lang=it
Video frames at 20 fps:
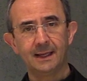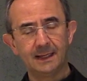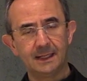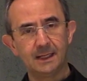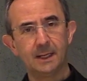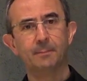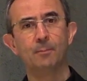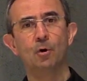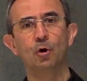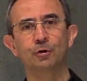e
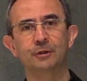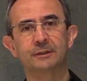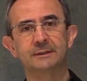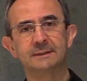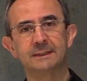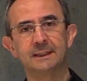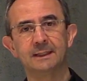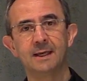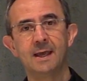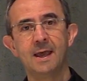la
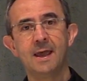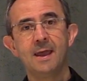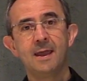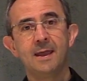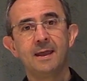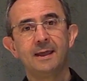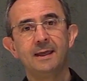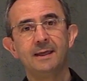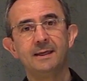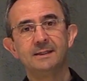morte,
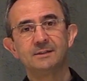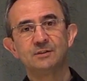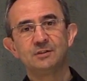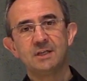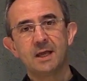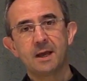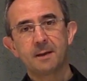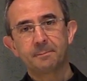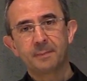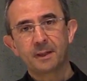e
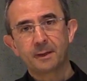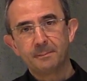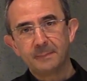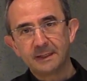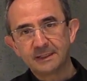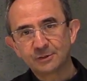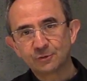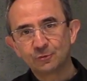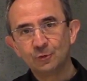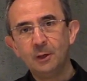ci ha
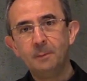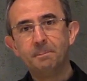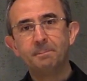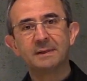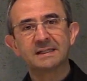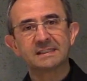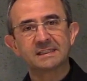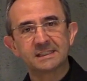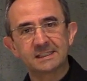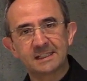permesso il
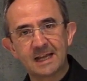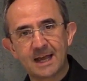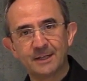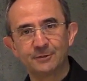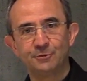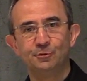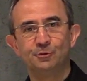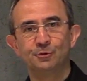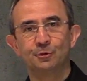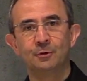
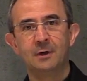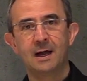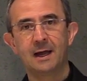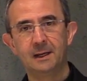passaggio